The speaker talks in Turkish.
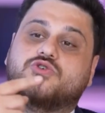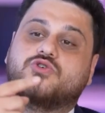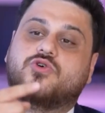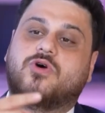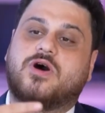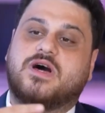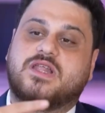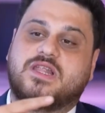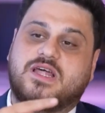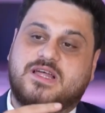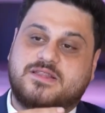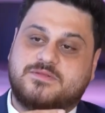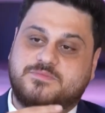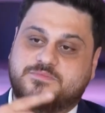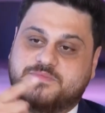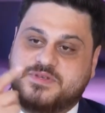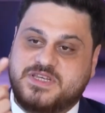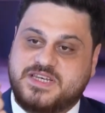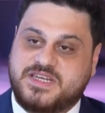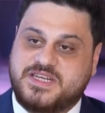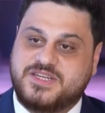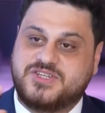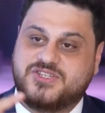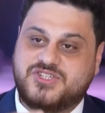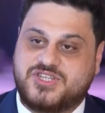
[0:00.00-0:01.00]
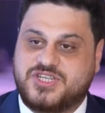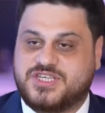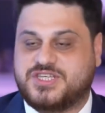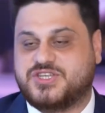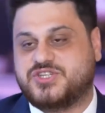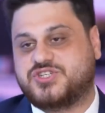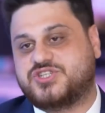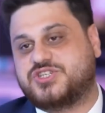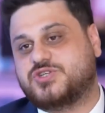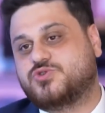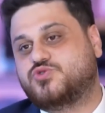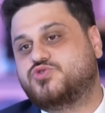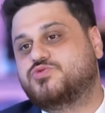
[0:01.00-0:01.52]
oyu alan birinci
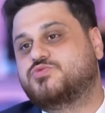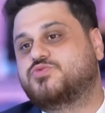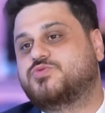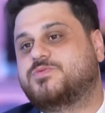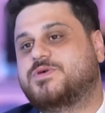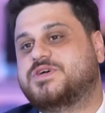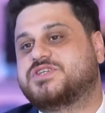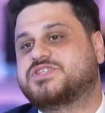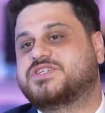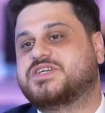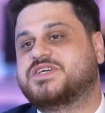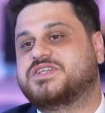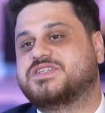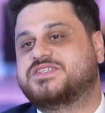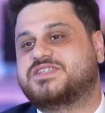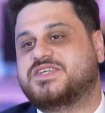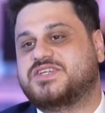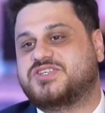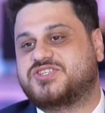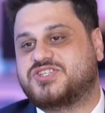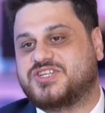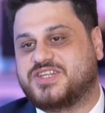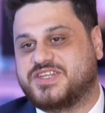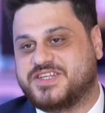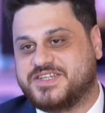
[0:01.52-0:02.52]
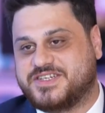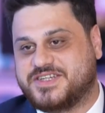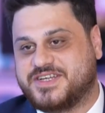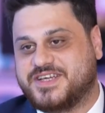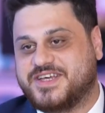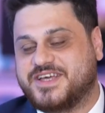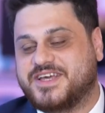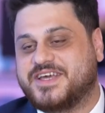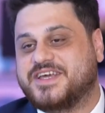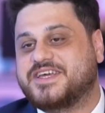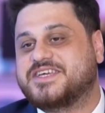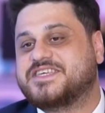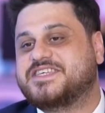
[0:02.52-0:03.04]
kişi Cumhurbaşkanı seçilir
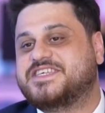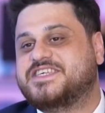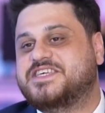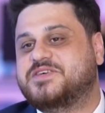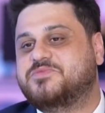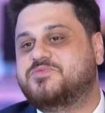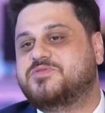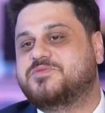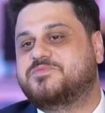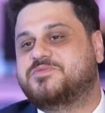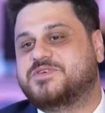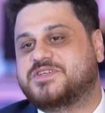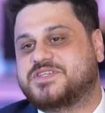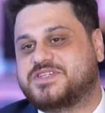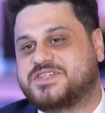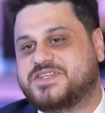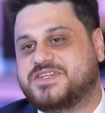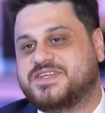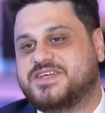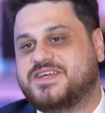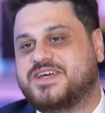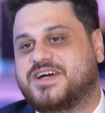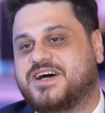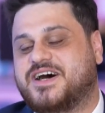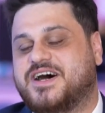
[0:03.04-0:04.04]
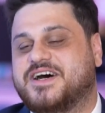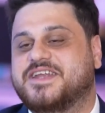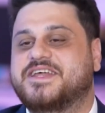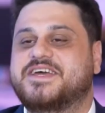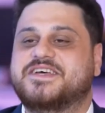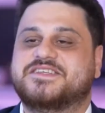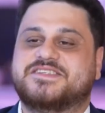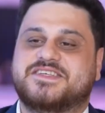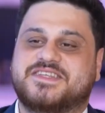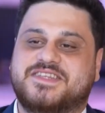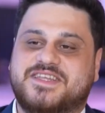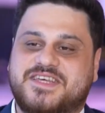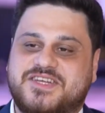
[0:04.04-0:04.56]
gibi bir
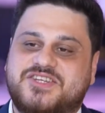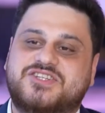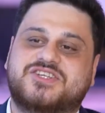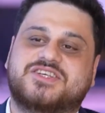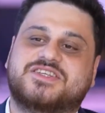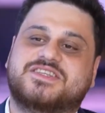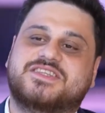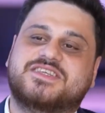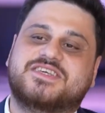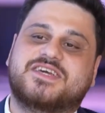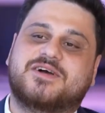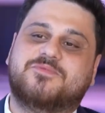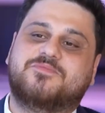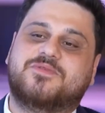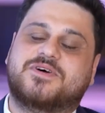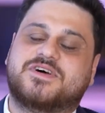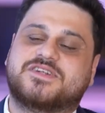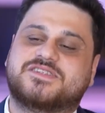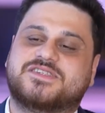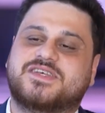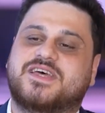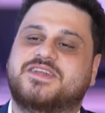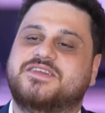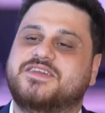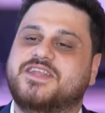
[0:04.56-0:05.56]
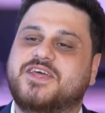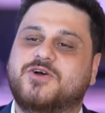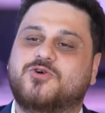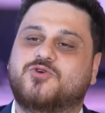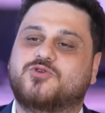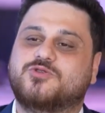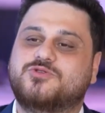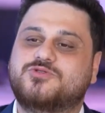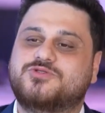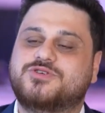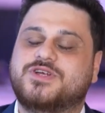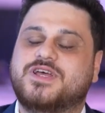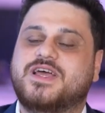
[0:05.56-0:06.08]
anayasa değişikliği yaparsan ne
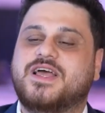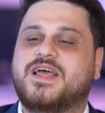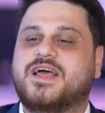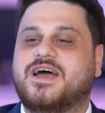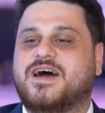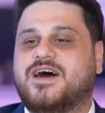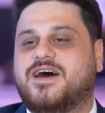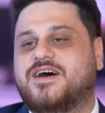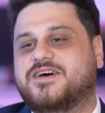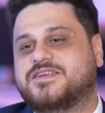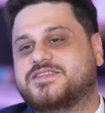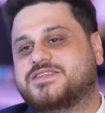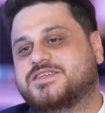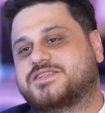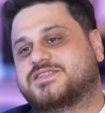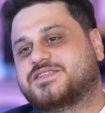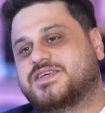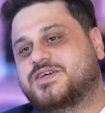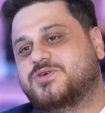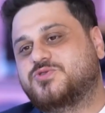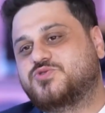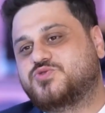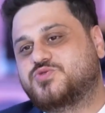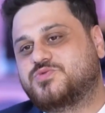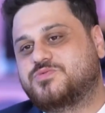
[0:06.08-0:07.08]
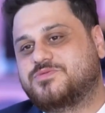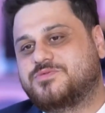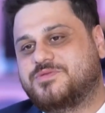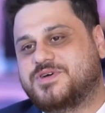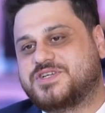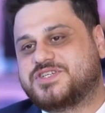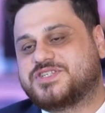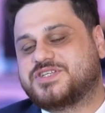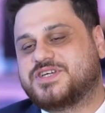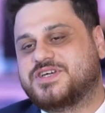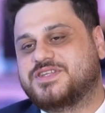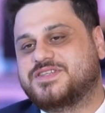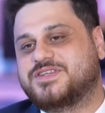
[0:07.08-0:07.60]
olur? Artık Sayın
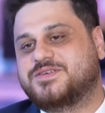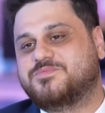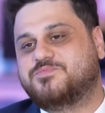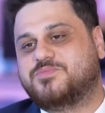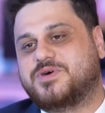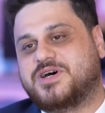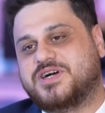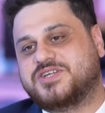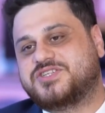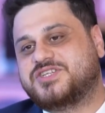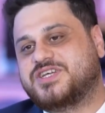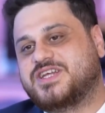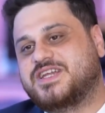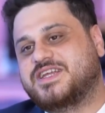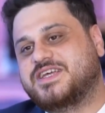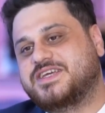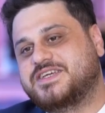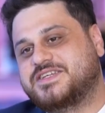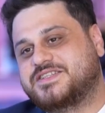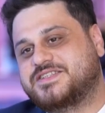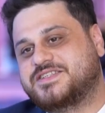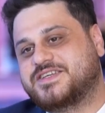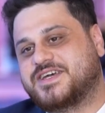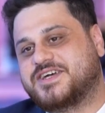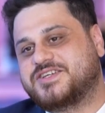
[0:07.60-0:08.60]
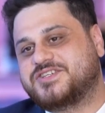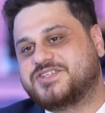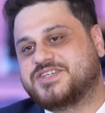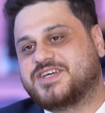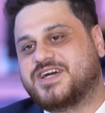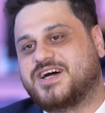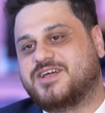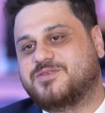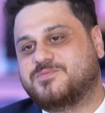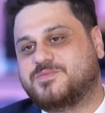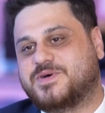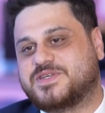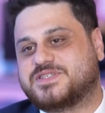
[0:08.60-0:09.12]
Cumhurbaşkanı'nın Bahçeli'ye ihtiyacı
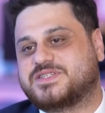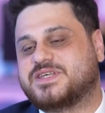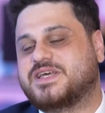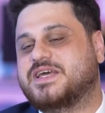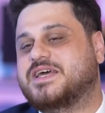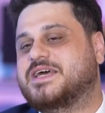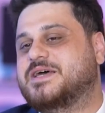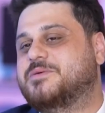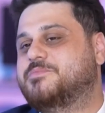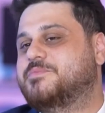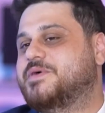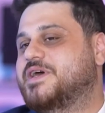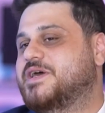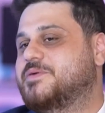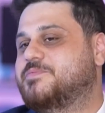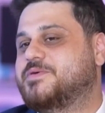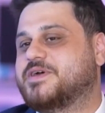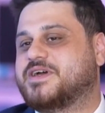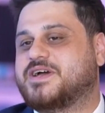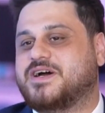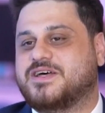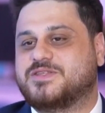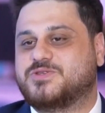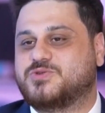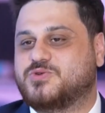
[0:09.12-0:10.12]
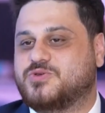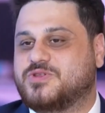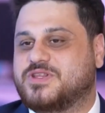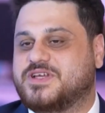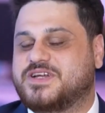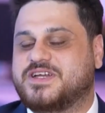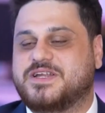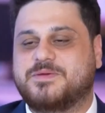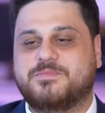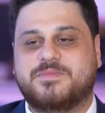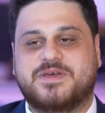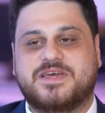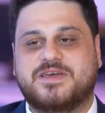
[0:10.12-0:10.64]
kalmaz. MHP
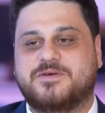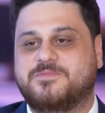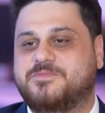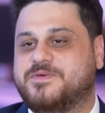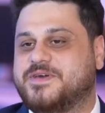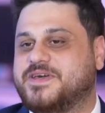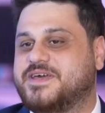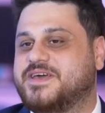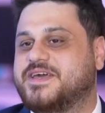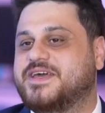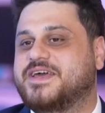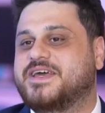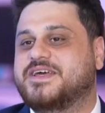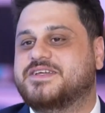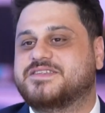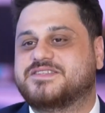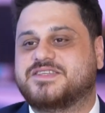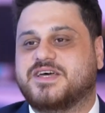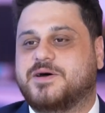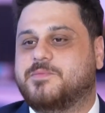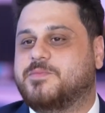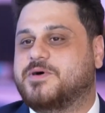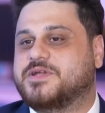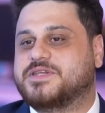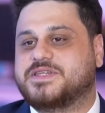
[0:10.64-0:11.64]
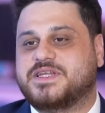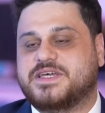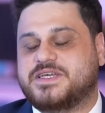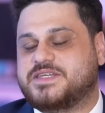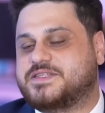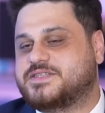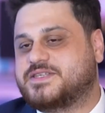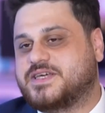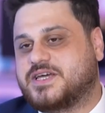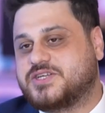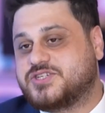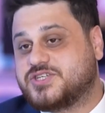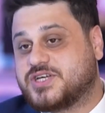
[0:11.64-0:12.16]
kadrolarına, MHP tabanına
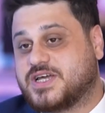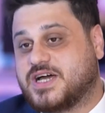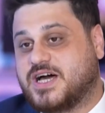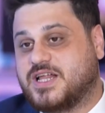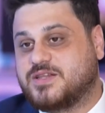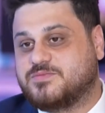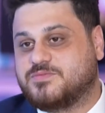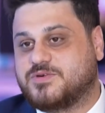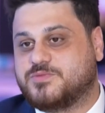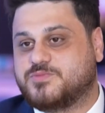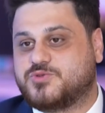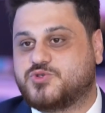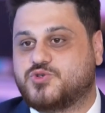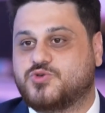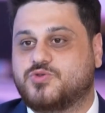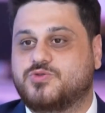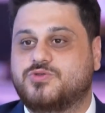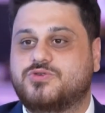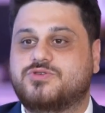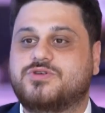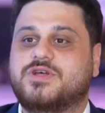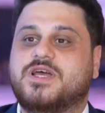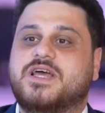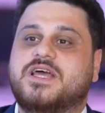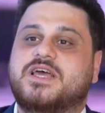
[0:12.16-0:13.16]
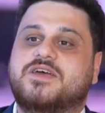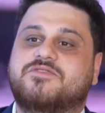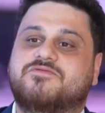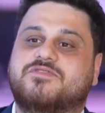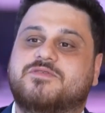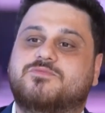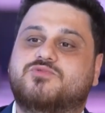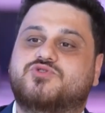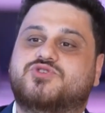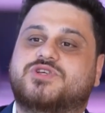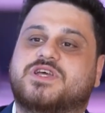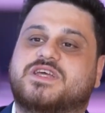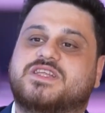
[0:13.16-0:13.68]
ihtiyacı kalmamış olur.
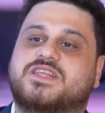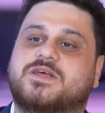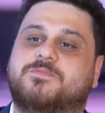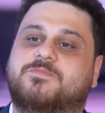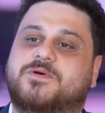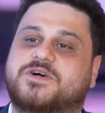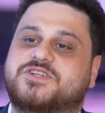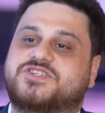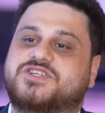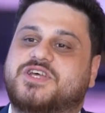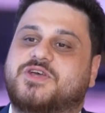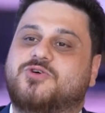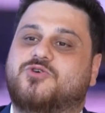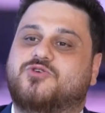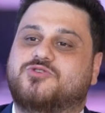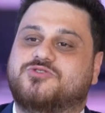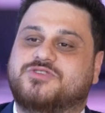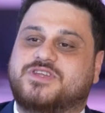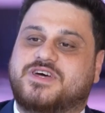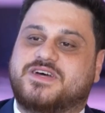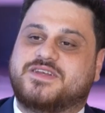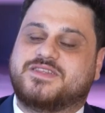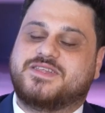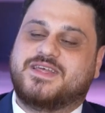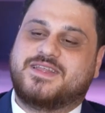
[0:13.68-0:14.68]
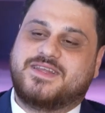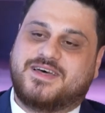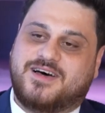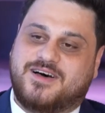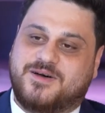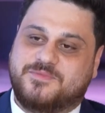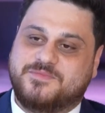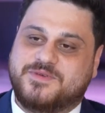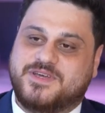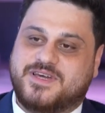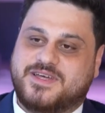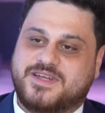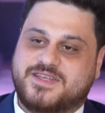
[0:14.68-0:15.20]
Ve bu şekilde paçayı onlardan
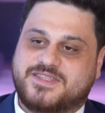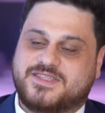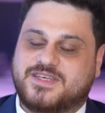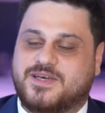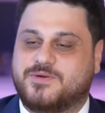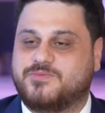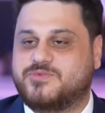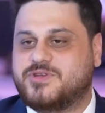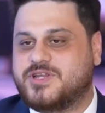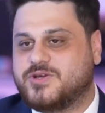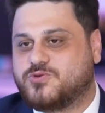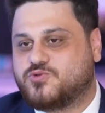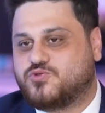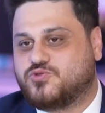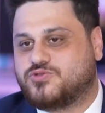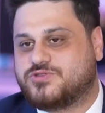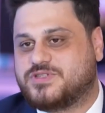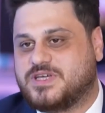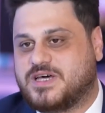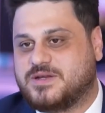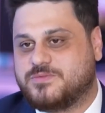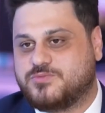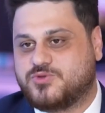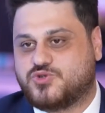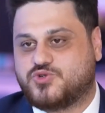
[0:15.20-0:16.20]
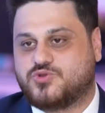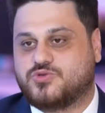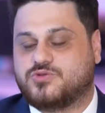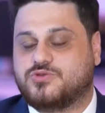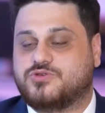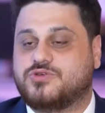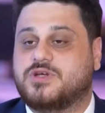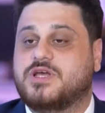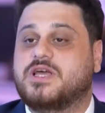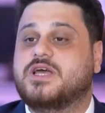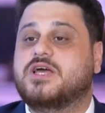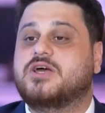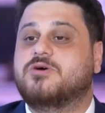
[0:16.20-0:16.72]
amiyane tabirle kurtarmış olur.